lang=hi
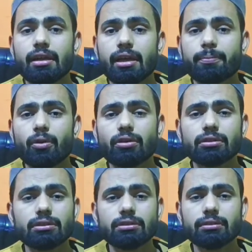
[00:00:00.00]

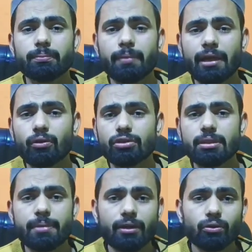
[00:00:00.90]
अप्रॉक्स मैंगलोर
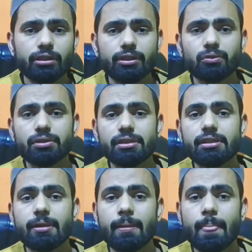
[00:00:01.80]
से बेंगलोर की दूरी
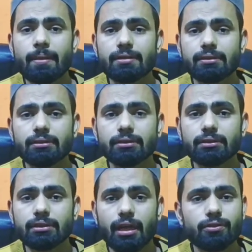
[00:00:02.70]

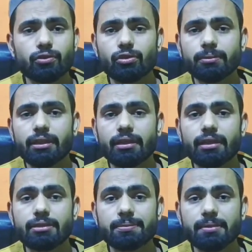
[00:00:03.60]
400 किलोमीटर
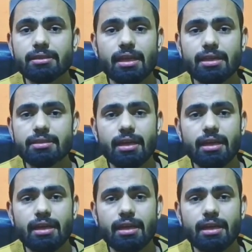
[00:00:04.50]
है जिसमें सात